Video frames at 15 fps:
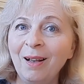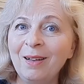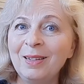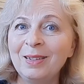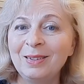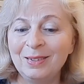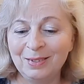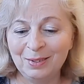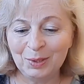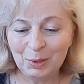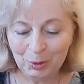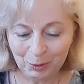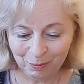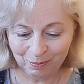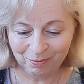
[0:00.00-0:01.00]
E,
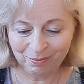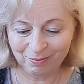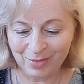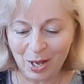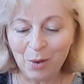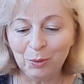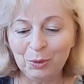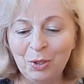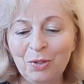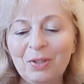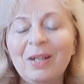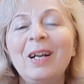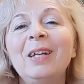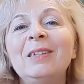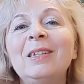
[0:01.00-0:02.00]

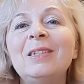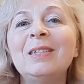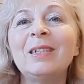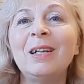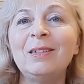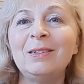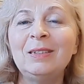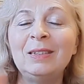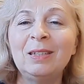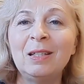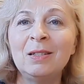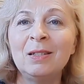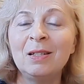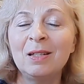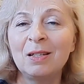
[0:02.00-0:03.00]
autorka Tess
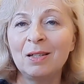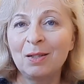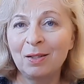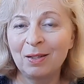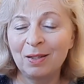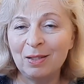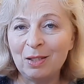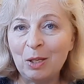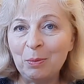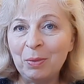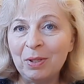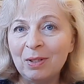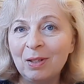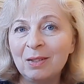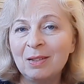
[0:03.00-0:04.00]
Gerritsen
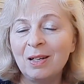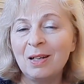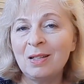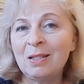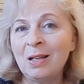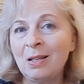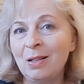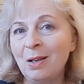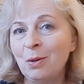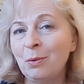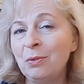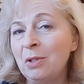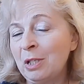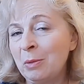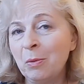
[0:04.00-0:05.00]
zabiera nas na taką
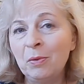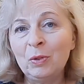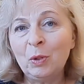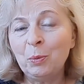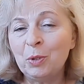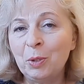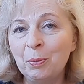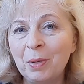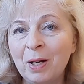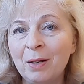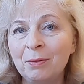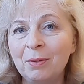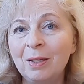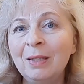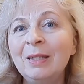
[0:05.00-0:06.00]
niesamowitą
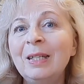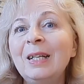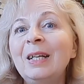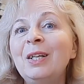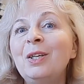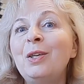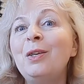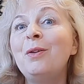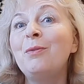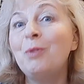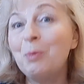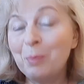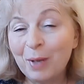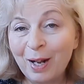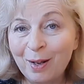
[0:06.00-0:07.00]
przeprawę i
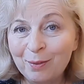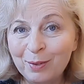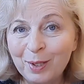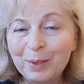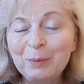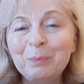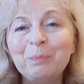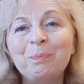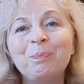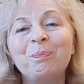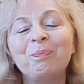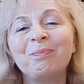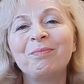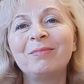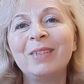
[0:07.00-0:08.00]
wyprawę.
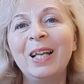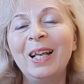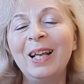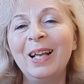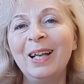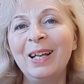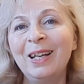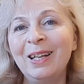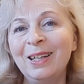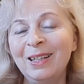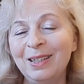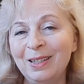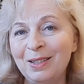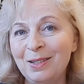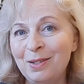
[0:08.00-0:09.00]

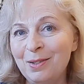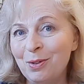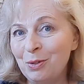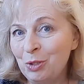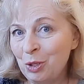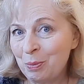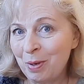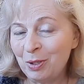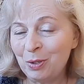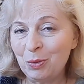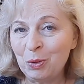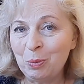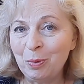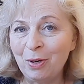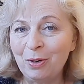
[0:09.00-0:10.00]
E, no, trzeba się
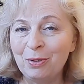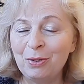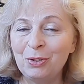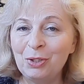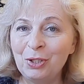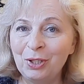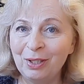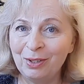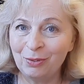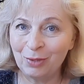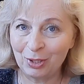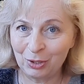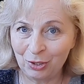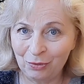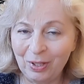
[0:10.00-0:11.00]
uzbroić e,
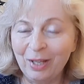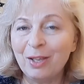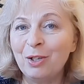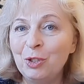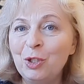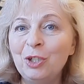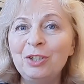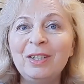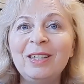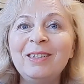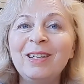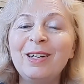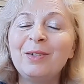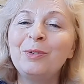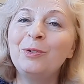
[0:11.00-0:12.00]
właśnie w takie silne
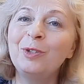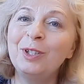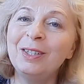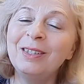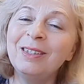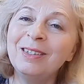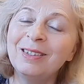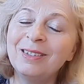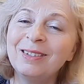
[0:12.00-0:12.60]
nerwy.